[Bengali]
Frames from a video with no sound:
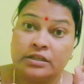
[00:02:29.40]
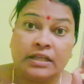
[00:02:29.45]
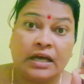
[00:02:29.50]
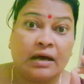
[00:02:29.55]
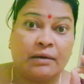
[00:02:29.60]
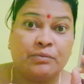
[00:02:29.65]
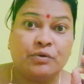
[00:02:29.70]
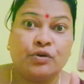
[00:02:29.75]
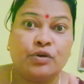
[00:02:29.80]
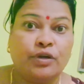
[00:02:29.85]

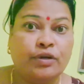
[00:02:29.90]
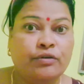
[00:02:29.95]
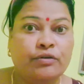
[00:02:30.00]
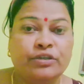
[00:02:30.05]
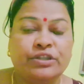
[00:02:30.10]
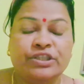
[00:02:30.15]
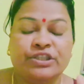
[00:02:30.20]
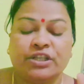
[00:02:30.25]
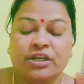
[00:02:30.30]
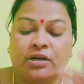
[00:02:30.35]
দাম হলেও
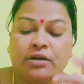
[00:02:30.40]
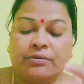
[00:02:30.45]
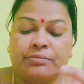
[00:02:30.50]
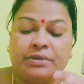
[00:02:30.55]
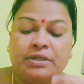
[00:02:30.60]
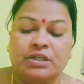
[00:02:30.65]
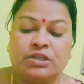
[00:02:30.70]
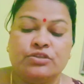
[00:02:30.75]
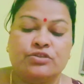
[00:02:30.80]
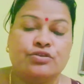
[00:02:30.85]
নিতে
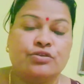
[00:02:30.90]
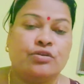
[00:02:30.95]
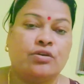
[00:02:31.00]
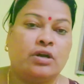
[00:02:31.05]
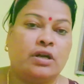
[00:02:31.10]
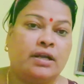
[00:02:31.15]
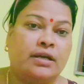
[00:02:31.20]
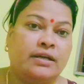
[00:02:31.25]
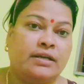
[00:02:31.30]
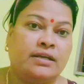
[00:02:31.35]
হবে কিচ্ছু
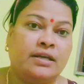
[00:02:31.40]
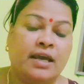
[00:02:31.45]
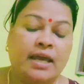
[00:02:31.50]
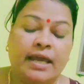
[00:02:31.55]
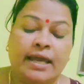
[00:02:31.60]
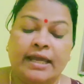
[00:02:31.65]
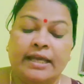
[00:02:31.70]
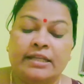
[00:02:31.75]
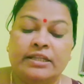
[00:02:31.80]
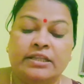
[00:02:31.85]
করার নেই
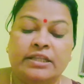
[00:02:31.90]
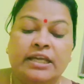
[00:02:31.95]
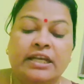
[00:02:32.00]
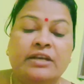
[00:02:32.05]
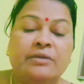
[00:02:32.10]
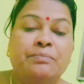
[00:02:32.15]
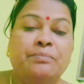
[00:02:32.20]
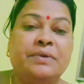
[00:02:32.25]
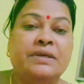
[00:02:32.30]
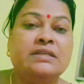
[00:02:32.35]
এই
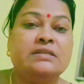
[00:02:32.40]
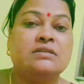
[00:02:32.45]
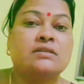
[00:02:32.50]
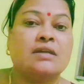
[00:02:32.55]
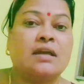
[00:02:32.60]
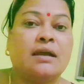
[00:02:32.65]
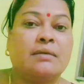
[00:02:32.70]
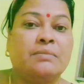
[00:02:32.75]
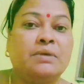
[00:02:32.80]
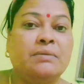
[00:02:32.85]
তিন পিস
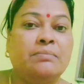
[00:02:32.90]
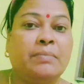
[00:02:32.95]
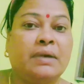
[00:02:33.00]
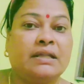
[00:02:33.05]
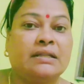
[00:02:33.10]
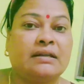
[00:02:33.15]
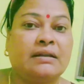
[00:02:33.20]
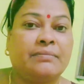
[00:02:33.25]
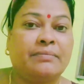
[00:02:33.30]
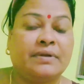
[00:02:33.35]
আমি
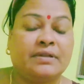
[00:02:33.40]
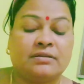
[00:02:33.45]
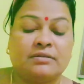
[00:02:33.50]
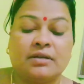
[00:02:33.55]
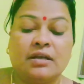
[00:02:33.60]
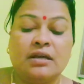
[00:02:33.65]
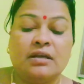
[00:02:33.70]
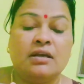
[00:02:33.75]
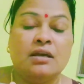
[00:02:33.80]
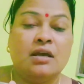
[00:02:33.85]
পাতলা
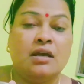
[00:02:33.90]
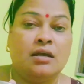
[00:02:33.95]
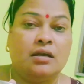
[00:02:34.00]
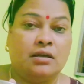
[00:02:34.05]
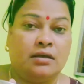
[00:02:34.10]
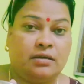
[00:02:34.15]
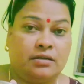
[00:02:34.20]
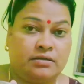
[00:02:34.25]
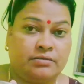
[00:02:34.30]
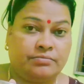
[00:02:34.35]
পাতলা
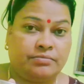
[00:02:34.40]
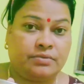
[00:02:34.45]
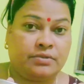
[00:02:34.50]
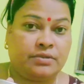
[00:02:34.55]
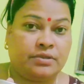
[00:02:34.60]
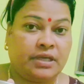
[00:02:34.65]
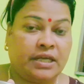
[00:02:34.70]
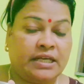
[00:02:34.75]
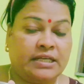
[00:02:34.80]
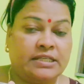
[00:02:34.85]

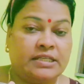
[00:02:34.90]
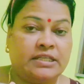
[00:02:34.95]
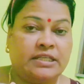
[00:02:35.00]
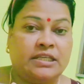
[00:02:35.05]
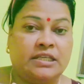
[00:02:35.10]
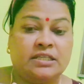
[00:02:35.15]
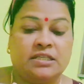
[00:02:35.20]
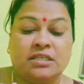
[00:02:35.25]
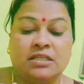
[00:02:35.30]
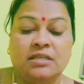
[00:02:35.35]
কেটে
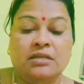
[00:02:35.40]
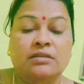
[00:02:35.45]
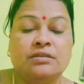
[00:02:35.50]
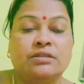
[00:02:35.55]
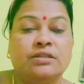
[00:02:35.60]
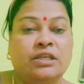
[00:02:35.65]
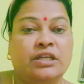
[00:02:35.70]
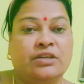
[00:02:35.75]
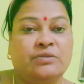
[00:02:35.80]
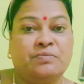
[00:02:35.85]
নিয়েছি
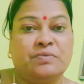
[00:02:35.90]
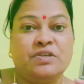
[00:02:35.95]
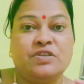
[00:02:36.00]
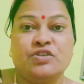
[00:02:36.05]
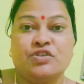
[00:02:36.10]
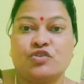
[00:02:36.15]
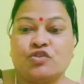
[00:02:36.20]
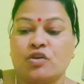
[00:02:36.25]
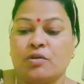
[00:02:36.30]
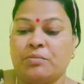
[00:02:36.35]
তিন পিস
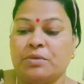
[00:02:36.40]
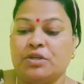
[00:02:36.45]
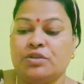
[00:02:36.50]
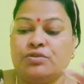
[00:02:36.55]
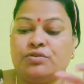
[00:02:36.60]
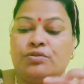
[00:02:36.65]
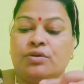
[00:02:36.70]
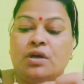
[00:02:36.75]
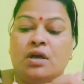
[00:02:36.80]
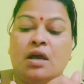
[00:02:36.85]

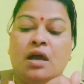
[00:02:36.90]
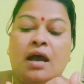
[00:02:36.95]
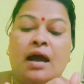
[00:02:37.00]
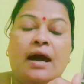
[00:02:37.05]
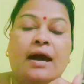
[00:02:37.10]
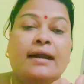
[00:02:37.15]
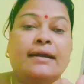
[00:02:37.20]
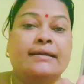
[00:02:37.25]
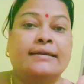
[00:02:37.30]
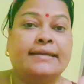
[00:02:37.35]
টমেটো
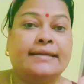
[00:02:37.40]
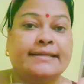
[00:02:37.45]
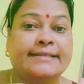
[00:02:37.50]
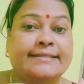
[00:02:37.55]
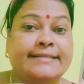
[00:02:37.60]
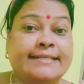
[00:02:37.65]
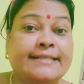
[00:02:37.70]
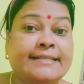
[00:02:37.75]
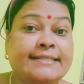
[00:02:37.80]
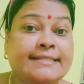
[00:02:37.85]
আর
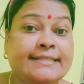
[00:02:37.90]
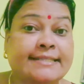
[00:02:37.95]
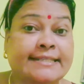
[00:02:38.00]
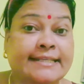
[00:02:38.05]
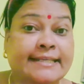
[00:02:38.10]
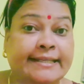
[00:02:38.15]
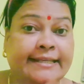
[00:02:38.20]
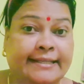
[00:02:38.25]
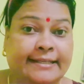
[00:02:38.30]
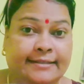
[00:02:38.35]
নিয়েছি
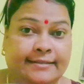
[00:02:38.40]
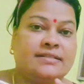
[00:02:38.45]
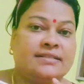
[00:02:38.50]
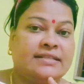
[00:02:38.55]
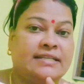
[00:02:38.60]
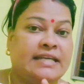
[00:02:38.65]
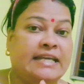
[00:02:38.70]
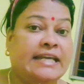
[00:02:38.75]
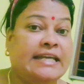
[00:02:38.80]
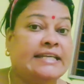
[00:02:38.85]
চিনি
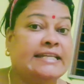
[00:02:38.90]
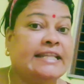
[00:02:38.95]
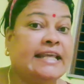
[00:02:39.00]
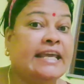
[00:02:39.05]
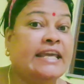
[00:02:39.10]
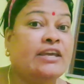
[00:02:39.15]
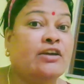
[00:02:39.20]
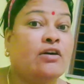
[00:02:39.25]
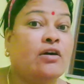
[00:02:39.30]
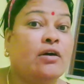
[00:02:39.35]

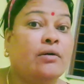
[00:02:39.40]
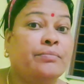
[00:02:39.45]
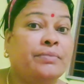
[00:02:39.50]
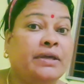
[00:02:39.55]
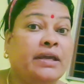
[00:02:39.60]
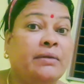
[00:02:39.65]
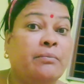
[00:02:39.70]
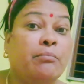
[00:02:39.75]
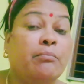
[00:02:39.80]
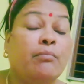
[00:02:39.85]
এতেই
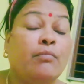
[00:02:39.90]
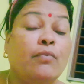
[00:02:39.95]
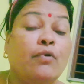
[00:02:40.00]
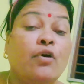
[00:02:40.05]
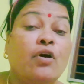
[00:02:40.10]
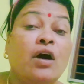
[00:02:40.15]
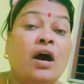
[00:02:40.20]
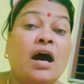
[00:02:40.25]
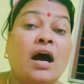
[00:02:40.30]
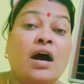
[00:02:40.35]
হবে
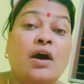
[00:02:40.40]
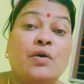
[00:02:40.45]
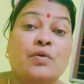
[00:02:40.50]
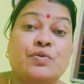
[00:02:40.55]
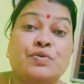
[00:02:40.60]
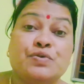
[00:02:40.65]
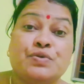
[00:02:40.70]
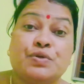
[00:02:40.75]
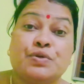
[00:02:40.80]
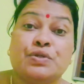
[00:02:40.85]
মহা
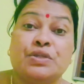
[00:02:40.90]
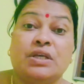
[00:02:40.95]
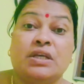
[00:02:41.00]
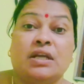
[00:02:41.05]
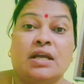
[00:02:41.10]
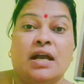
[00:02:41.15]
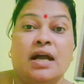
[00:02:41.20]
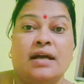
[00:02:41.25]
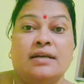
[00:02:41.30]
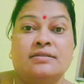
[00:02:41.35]
ঔষধের
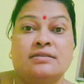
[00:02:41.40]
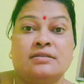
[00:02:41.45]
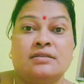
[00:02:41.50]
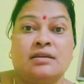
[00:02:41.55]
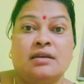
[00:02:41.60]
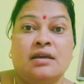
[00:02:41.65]
কাজ